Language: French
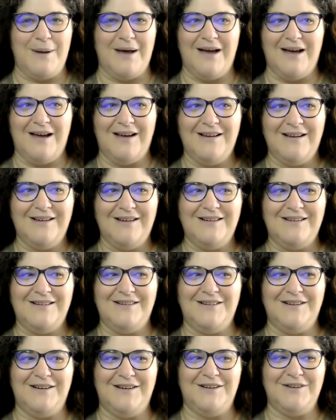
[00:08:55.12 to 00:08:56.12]
pas
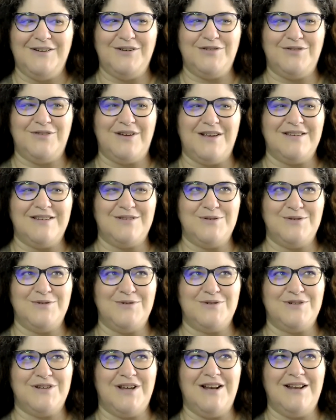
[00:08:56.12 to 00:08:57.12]
euh, de
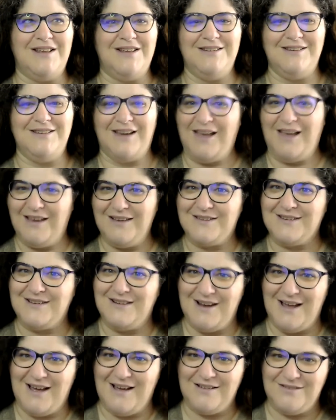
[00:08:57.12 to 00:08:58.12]
façon, j'allais dire,
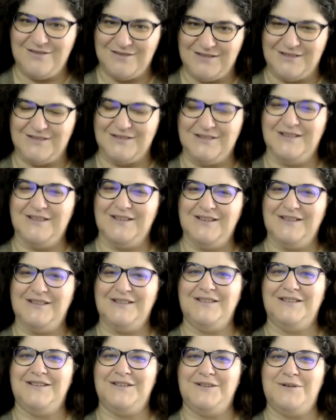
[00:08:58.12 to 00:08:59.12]
esclave.
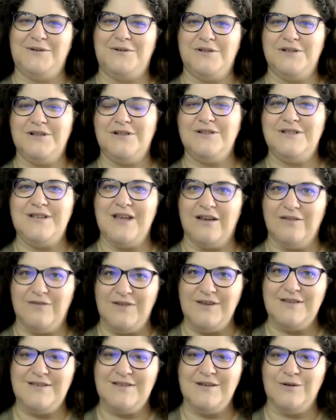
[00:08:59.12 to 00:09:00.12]
Mm-hmm. On est au
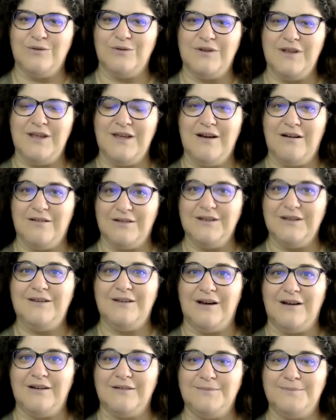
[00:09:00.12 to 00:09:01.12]
service si on est en
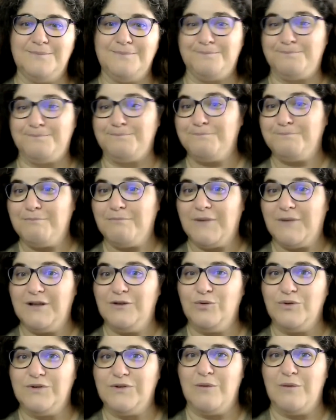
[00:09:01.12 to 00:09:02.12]
état tout